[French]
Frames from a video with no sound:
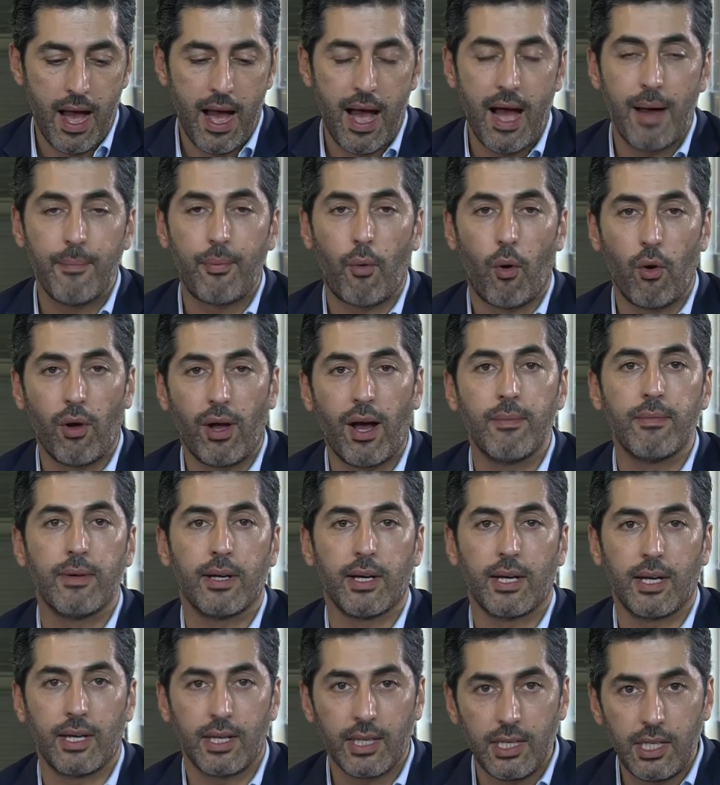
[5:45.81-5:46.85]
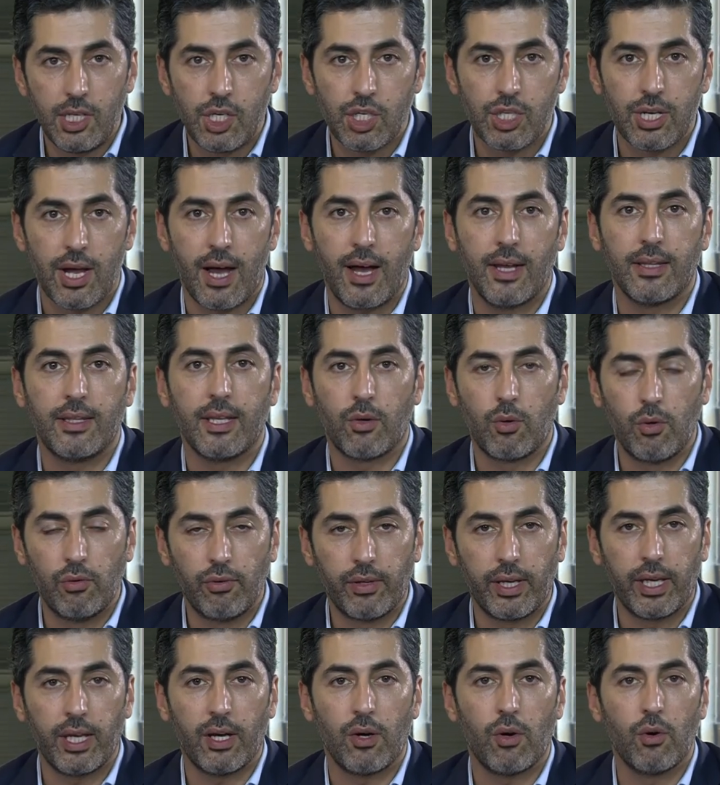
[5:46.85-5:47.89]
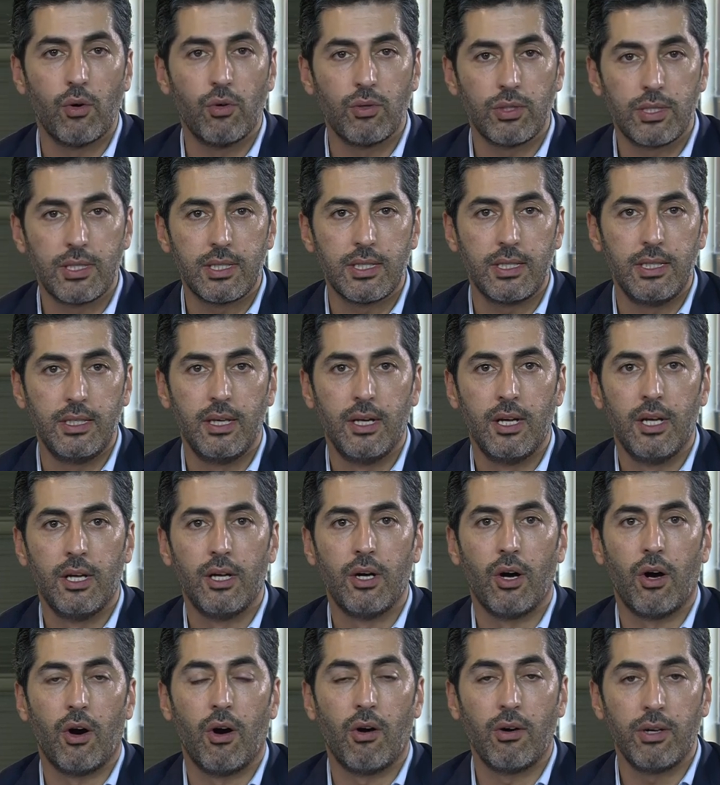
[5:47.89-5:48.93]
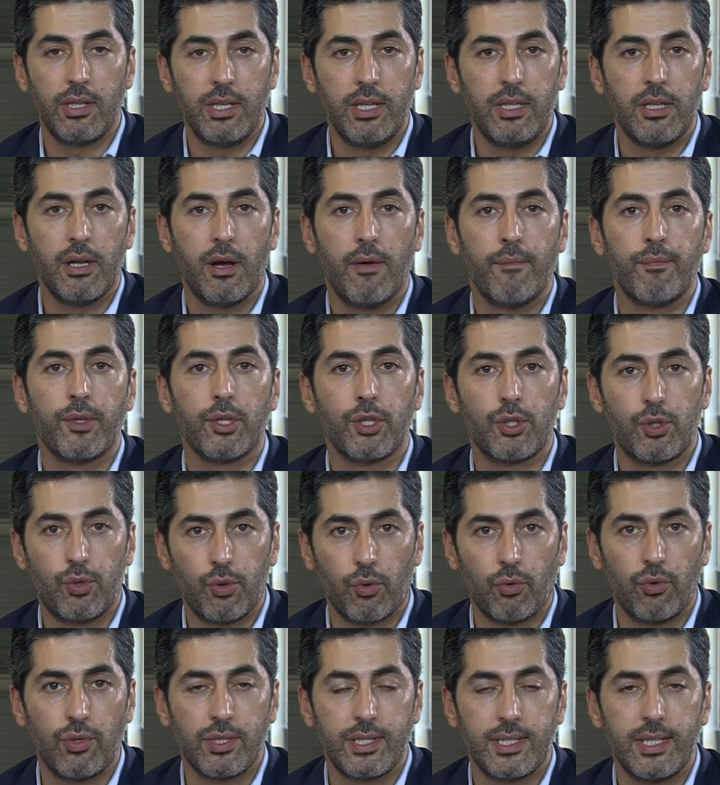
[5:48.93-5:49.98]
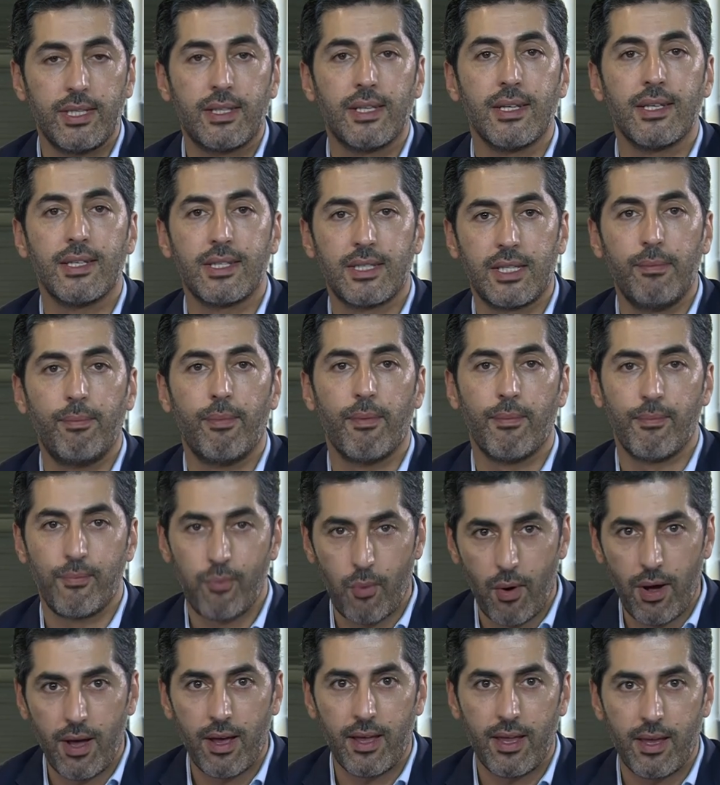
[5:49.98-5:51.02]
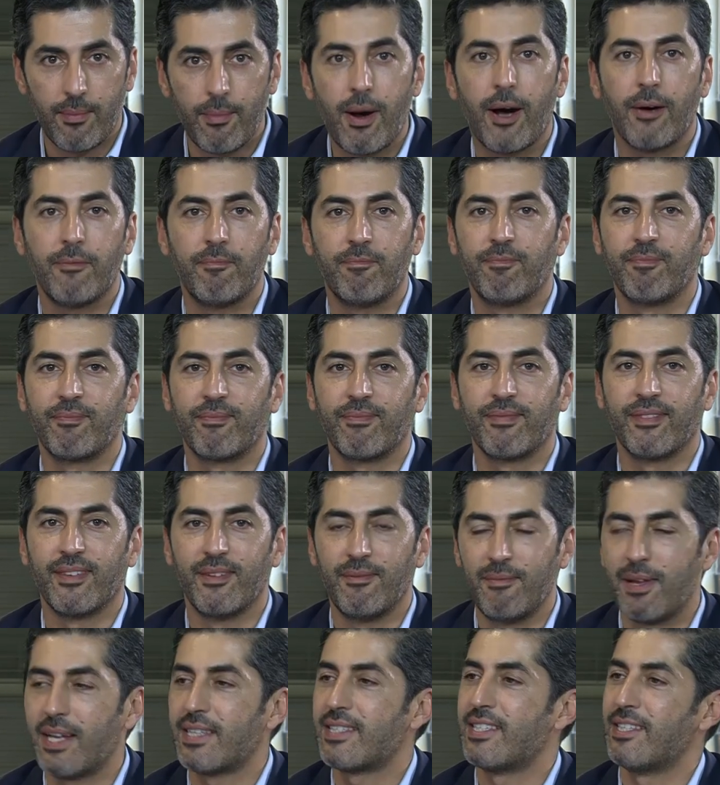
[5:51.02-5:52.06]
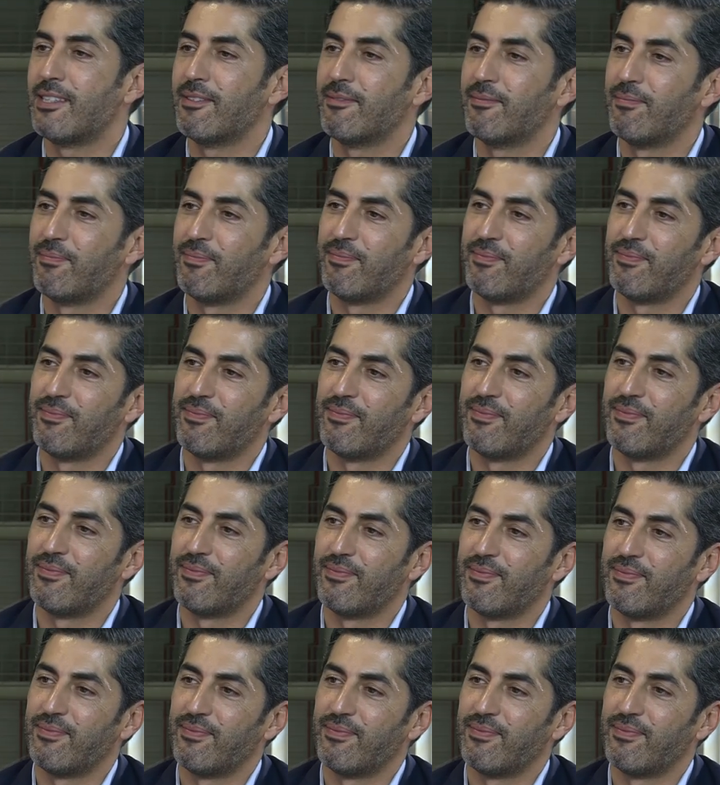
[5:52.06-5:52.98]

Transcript: Un programme riche à découvrir aussi en ligne sur le site cip.ma. Merci. Merci à vous.